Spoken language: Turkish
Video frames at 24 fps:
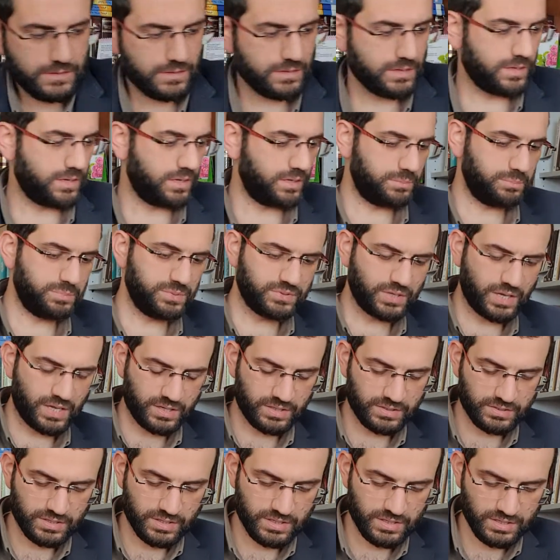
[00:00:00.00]
Evet bir
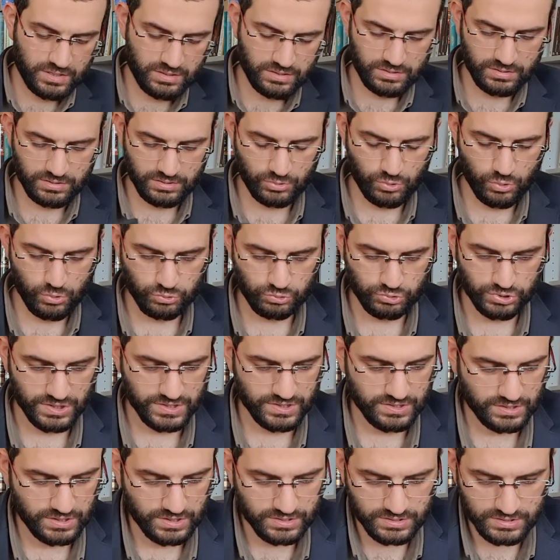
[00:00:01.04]
tane daha
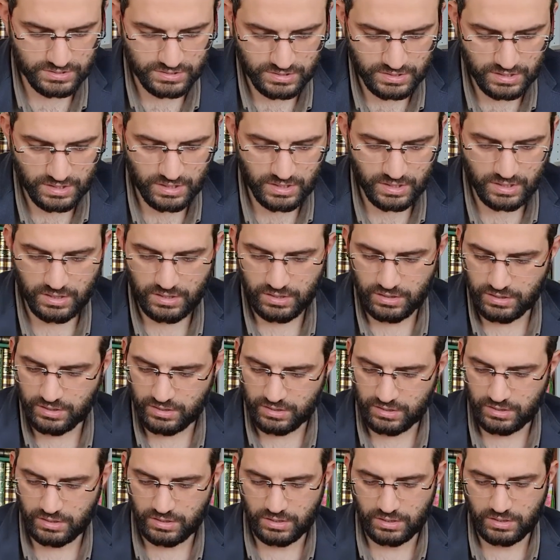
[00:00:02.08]
konuşacağız.
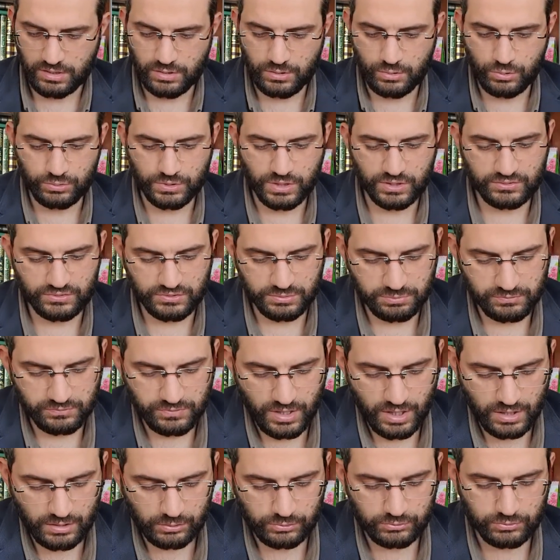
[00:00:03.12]
Ee, o da tıp ve
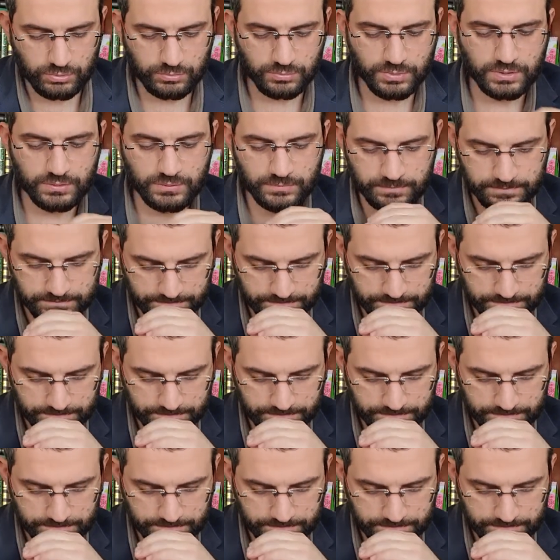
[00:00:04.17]
anatomi.